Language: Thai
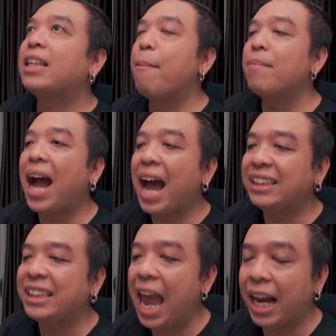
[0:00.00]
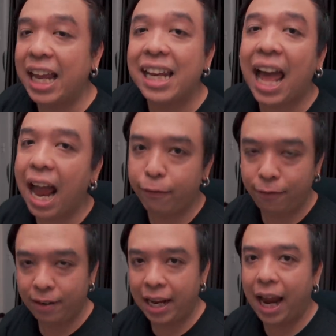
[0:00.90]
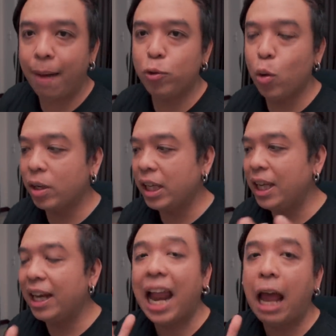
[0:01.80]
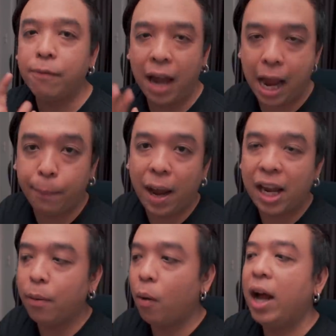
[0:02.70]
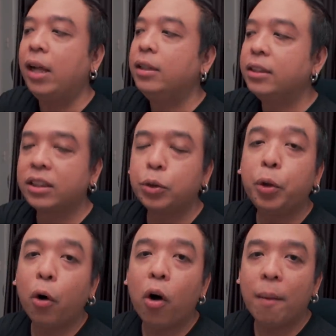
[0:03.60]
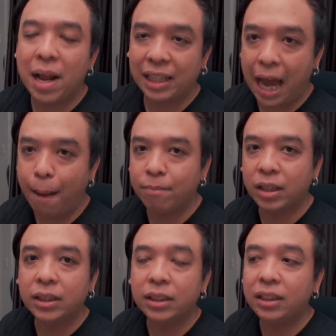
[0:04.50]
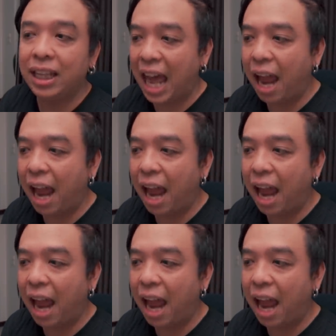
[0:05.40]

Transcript: ทำการแจกในไลฟ์แหละครับ ช่วงนี้ไลฟ์หายไปเพราะว่าสตูดิโอกำลังทำคือไล